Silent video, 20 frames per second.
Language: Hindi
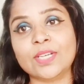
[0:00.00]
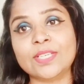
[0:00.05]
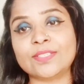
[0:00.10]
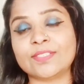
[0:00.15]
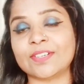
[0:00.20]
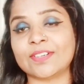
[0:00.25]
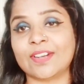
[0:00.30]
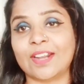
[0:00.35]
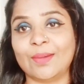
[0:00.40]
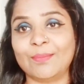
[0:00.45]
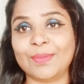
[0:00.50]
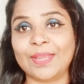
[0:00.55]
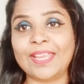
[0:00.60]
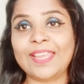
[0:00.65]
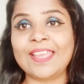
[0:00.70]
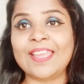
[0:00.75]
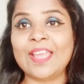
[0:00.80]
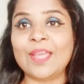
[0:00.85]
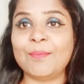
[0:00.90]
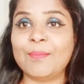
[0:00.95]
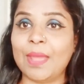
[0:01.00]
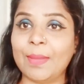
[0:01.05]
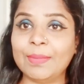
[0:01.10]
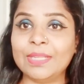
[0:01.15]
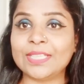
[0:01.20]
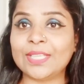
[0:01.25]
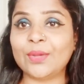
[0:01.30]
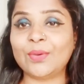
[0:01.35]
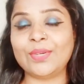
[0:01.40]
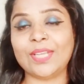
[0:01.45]
और इंस्टाग्राम पे मैं
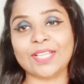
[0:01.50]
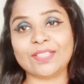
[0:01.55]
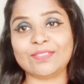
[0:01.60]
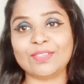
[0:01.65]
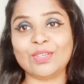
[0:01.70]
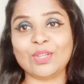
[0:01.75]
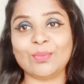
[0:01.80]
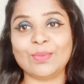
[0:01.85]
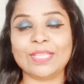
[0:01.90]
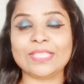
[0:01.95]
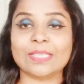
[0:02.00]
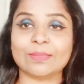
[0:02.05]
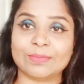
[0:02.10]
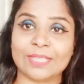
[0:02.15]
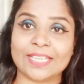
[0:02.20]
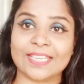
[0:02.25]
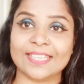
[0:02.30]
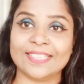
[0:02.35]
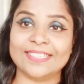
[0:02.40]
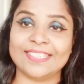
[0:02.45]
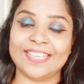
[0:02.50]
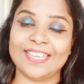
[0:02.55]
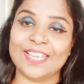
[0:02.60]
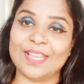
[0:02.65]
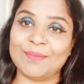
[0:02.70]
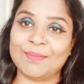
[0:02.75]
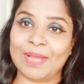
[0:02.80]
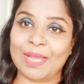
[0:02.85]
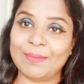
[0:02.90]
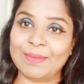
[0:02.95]
मिलती हूँ नेक्स्ट वीडियो में तब तक के
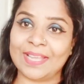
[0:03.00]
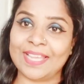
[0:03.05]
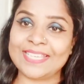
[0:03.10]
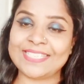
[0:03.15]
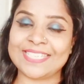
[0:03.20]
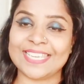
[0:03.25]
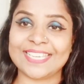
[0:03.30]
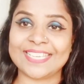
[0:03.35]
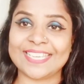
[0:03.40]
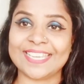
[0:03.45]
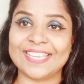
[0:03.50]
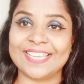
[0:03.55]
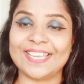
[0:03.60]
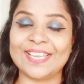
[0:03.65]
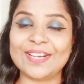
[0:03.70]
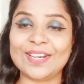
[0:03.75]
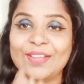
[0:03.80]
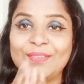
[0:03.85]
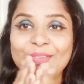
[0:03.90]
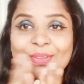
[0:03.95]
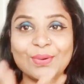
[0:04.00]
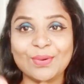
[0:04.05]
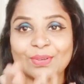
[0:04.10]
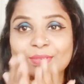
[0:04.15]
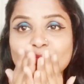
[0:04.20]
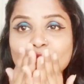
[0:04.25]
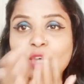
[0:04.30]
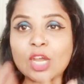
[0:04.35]
लिए बाय बाय टेक केयर लव यू